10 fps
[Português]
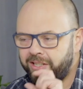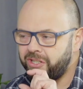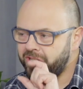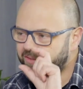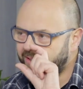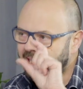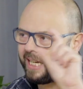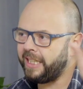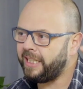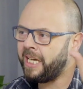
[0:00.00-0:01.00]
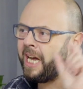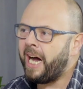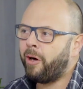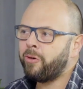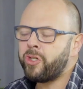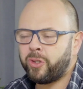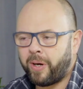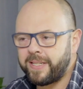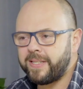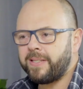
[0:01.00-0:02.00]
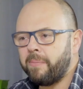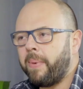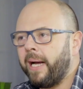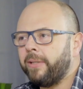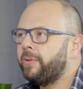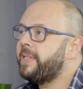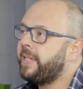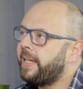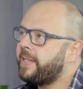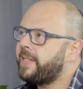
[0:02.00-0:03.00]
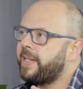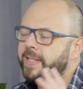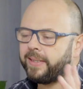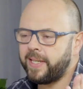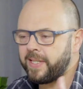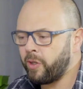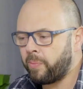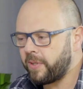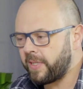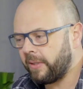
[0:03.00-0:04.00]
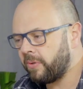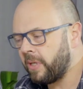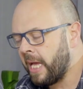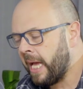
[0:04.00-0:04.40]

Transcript: A gente vê lá em outdoors estampado que cerca de 65%